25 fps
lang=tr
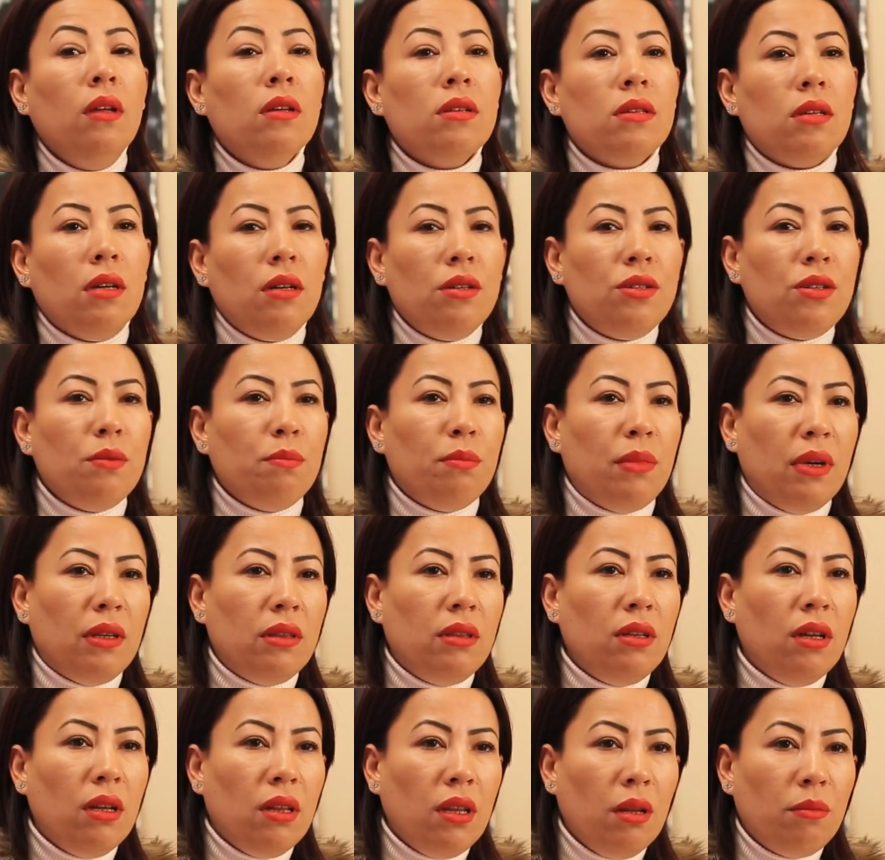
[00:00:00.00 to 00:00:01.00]
Sadece
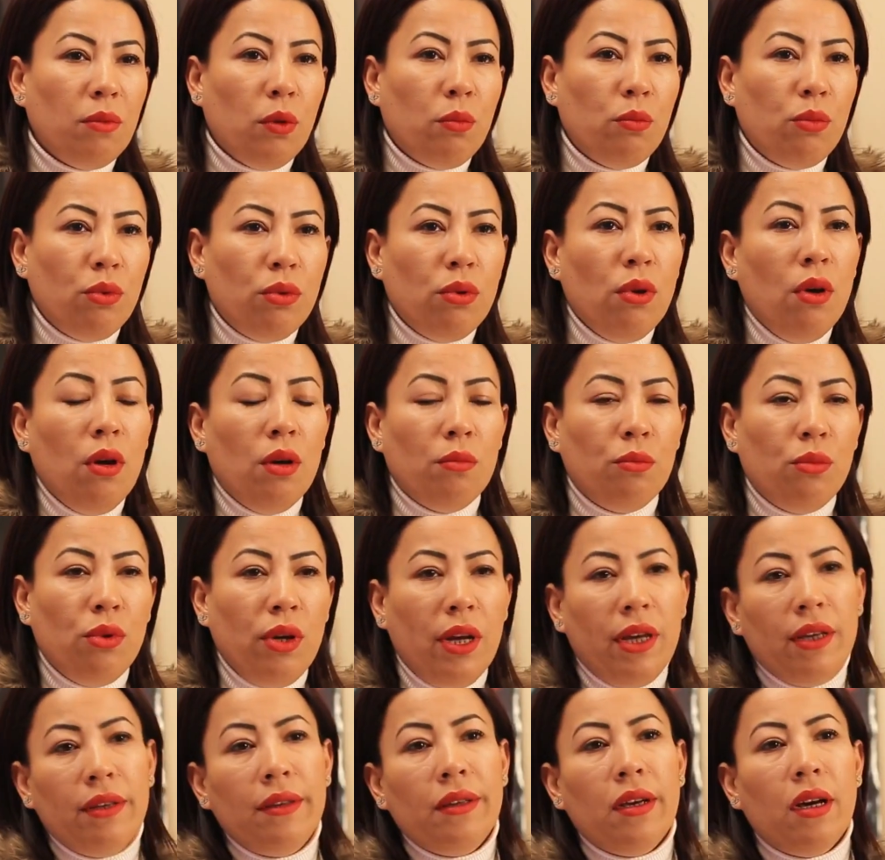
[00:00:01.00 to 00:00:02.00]
maddi anlamda bu, bu
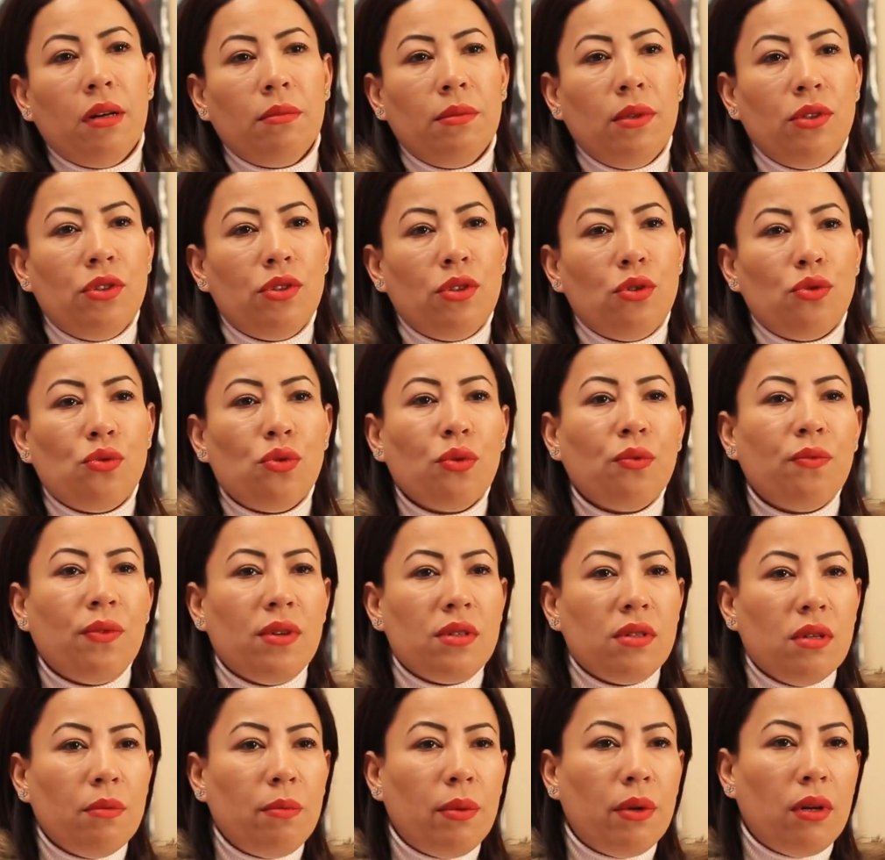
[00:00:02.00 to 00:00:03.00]
hengamenin içinde çok
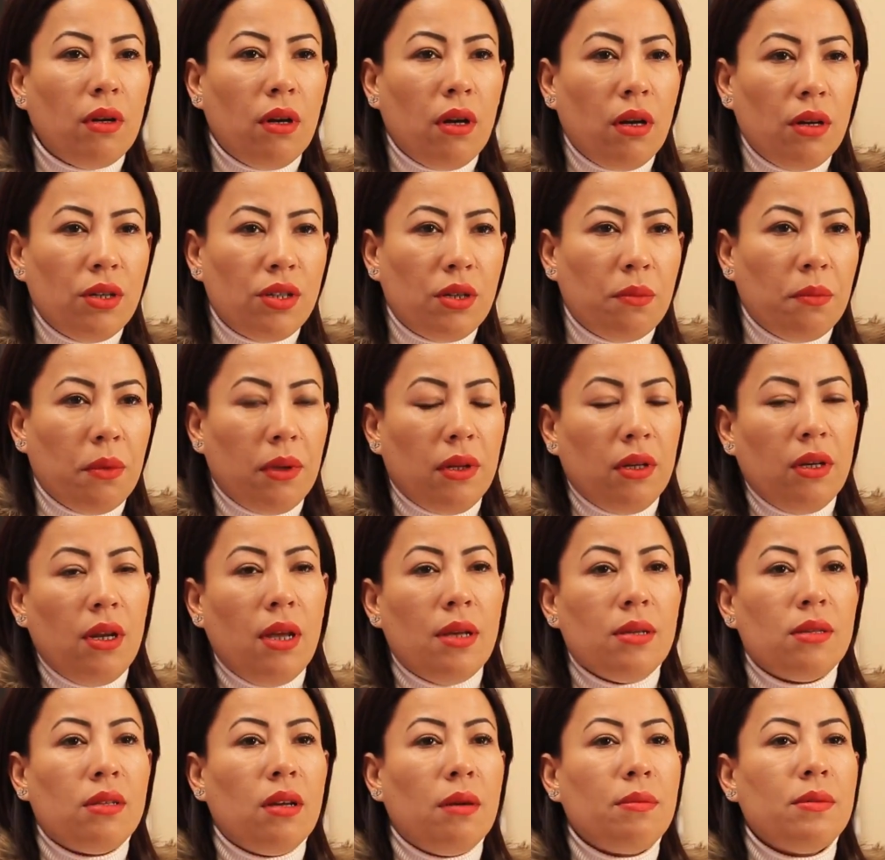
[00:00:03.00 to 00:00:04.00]
fazla para harcamaları
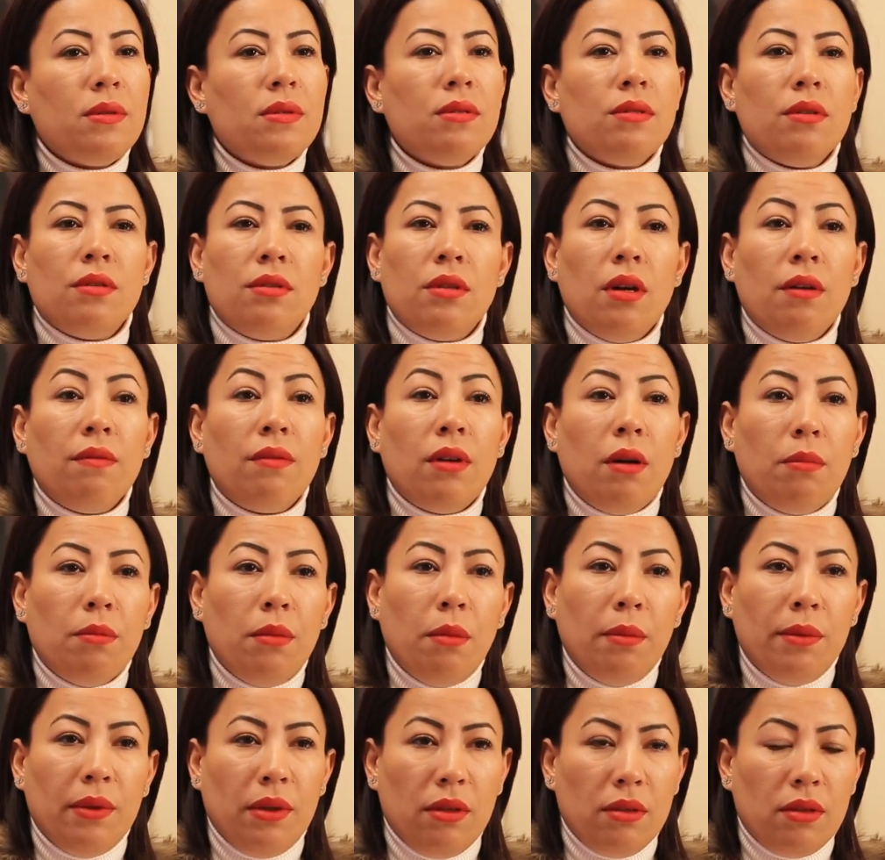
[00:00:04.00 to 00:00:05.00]
hesapsız hesapsızca
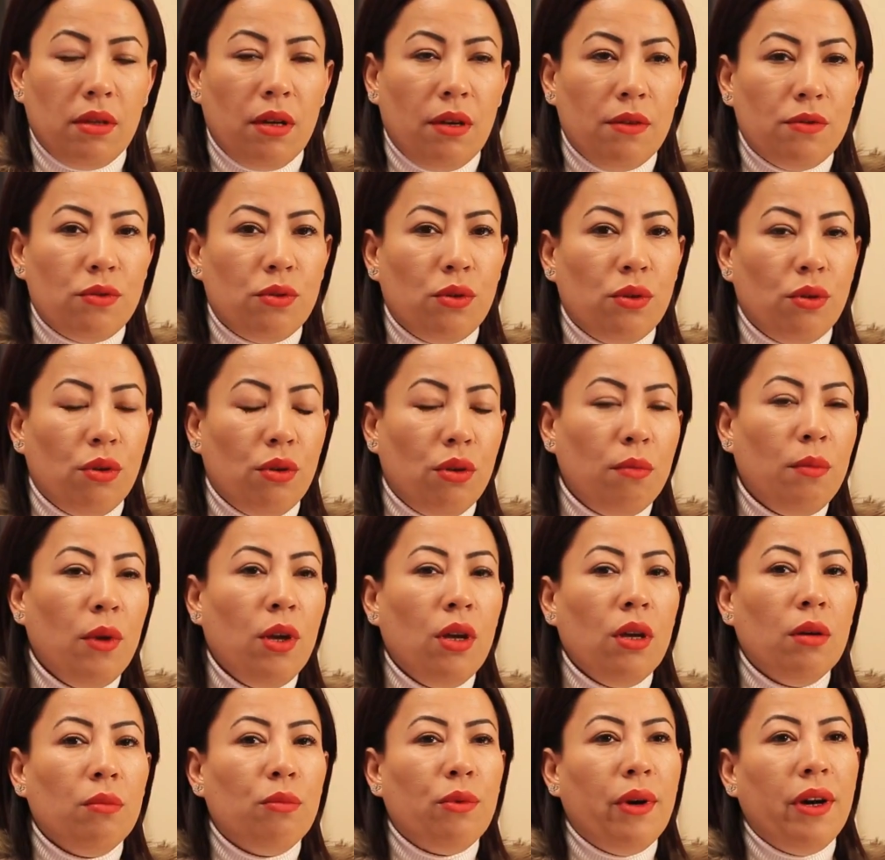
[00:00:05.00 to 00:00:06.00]
davranmamalarını tavsiye ediyorum.
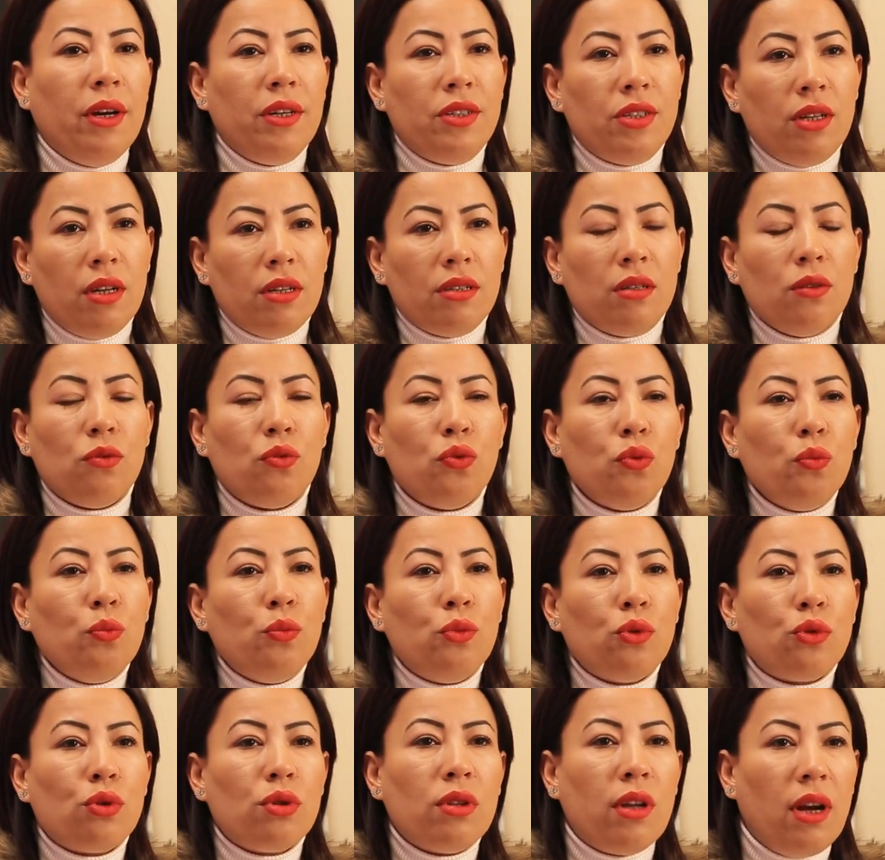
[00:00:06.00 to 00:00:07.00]
Bu ay içerisinde
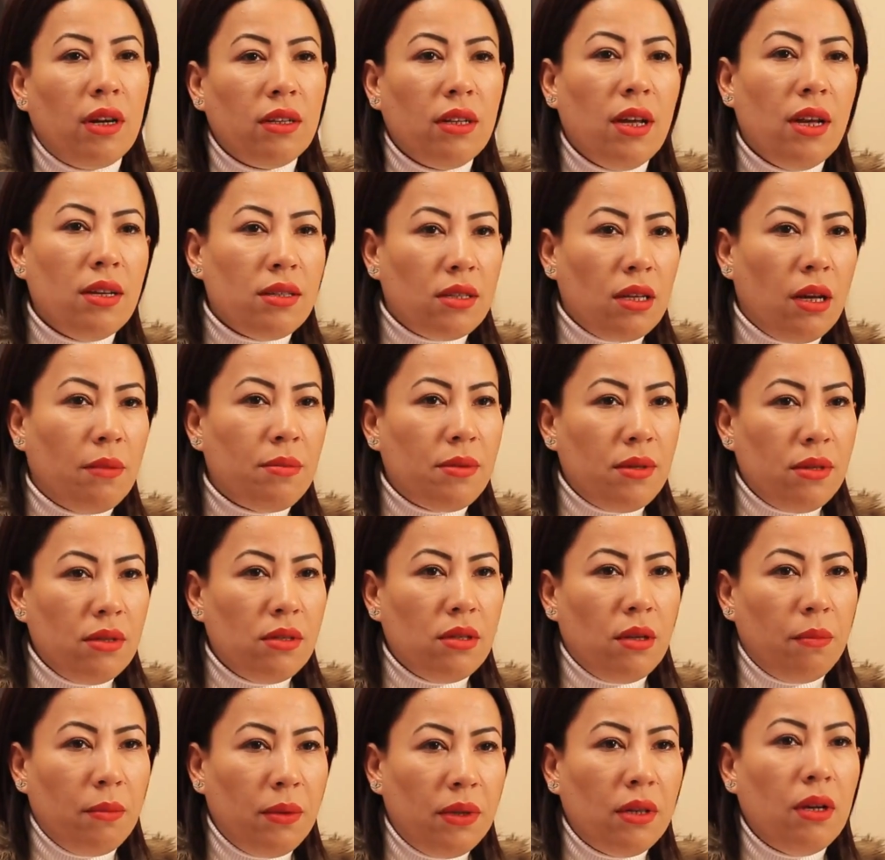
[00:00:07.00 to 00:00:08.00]
tüm burçlarda
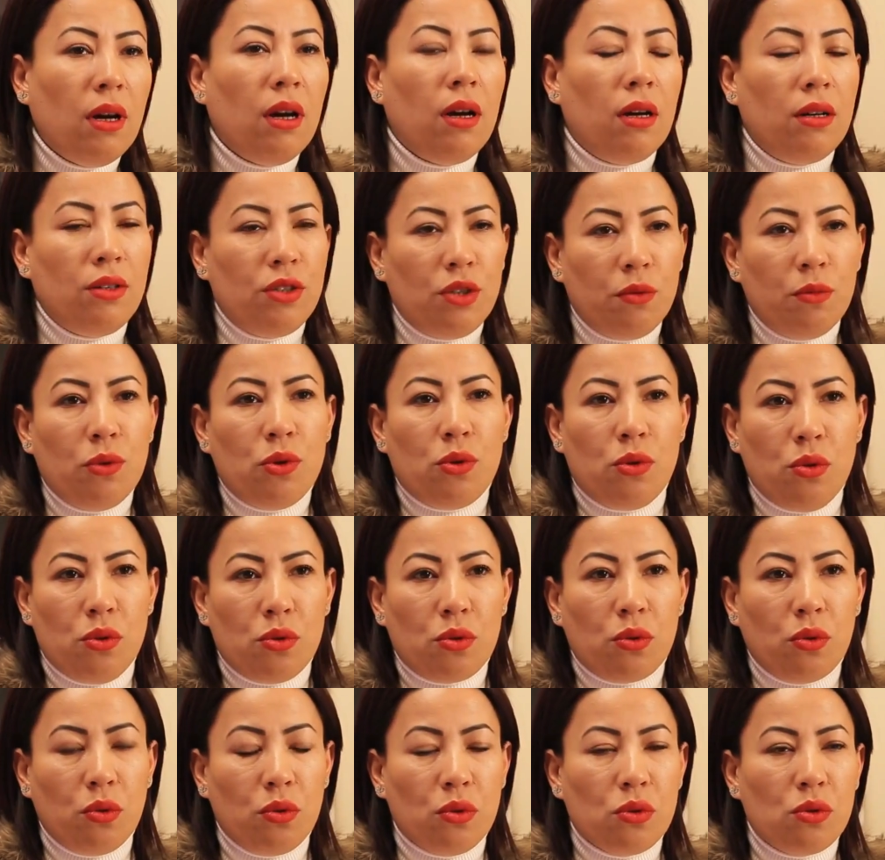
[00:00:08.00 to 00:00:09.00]
hesapsızca bir harcama
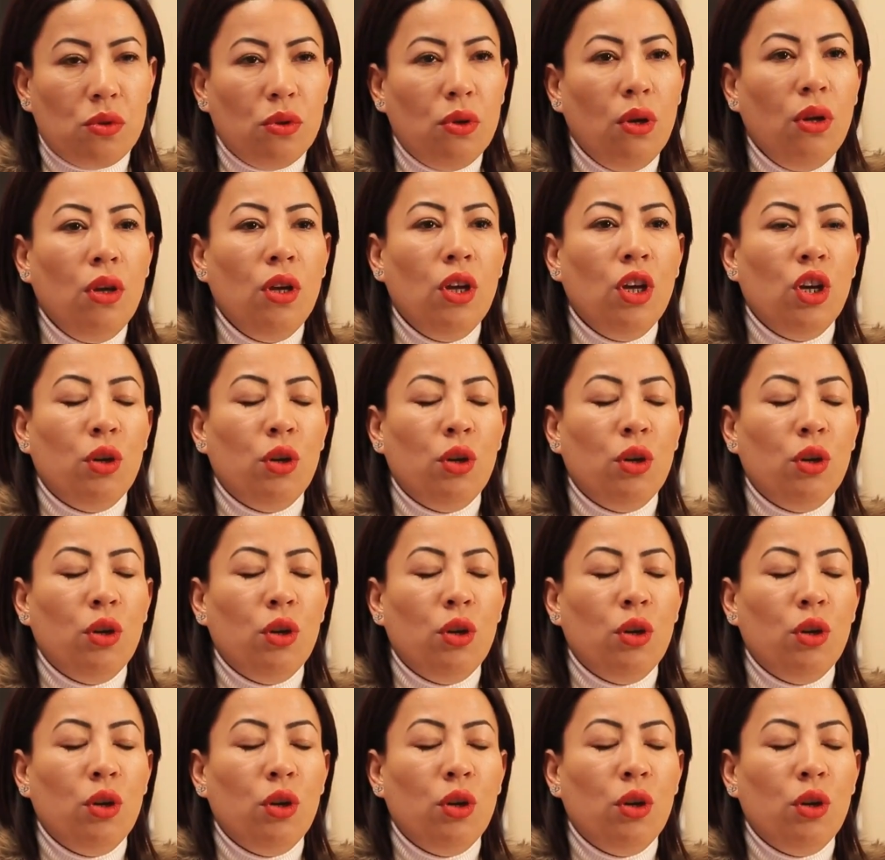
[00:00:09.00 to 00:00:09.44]
söz konusu.